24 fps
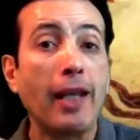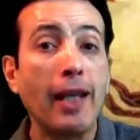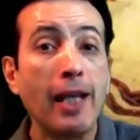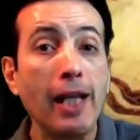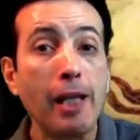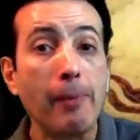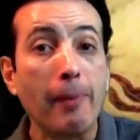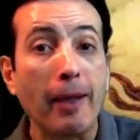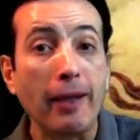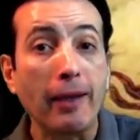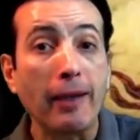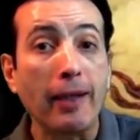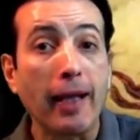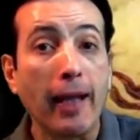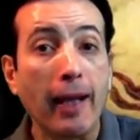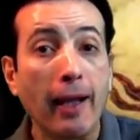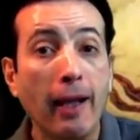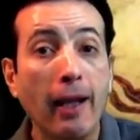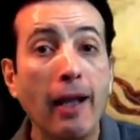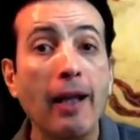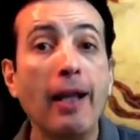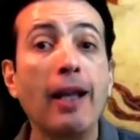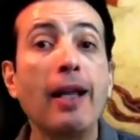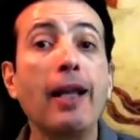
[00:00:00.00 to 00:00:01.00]

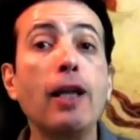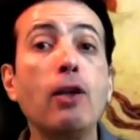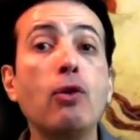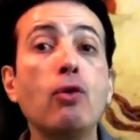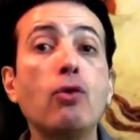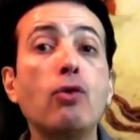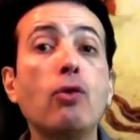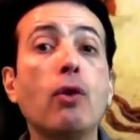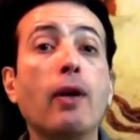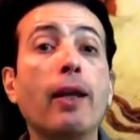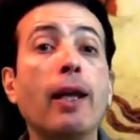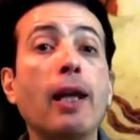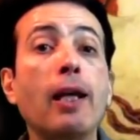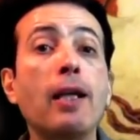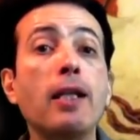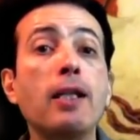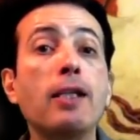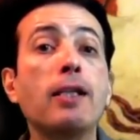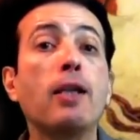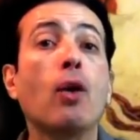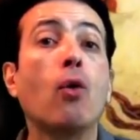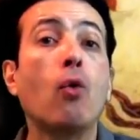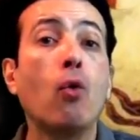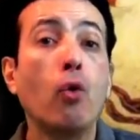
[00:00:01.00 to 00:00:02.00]
élémentaires et de se
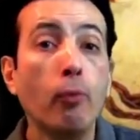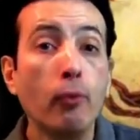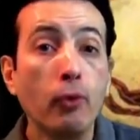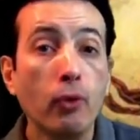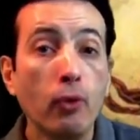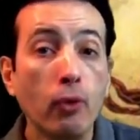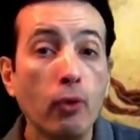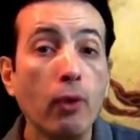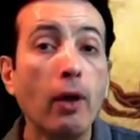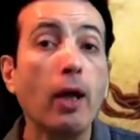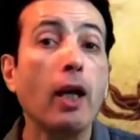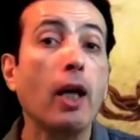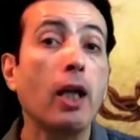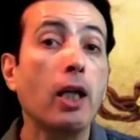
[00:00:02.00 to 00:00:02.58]
réaliser au mieux,